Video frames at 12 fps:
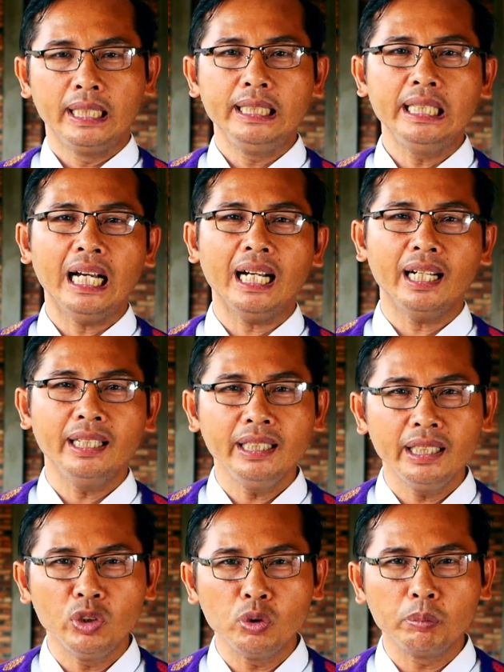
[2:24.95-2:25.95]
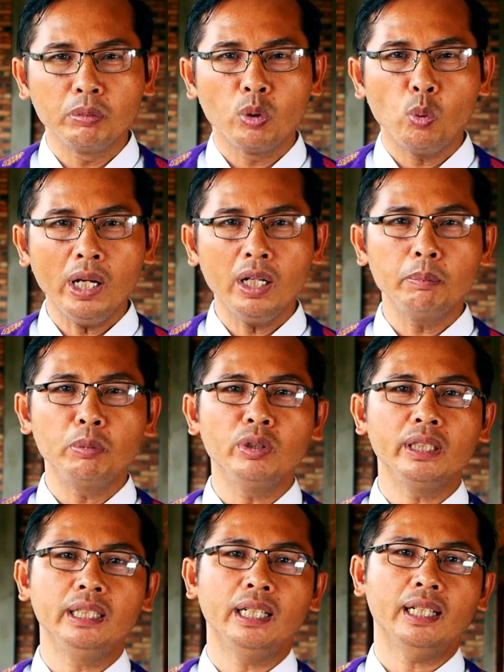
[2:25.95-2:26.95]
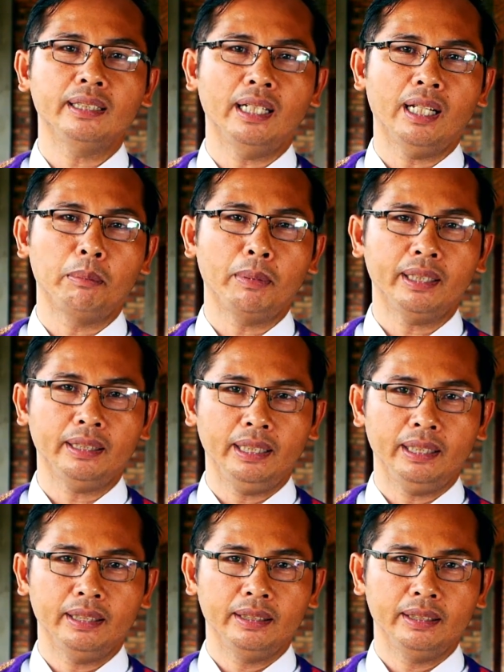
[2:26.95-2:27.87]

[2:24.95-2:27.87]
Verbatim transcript: ia akan hidup walaupun ia telah mati."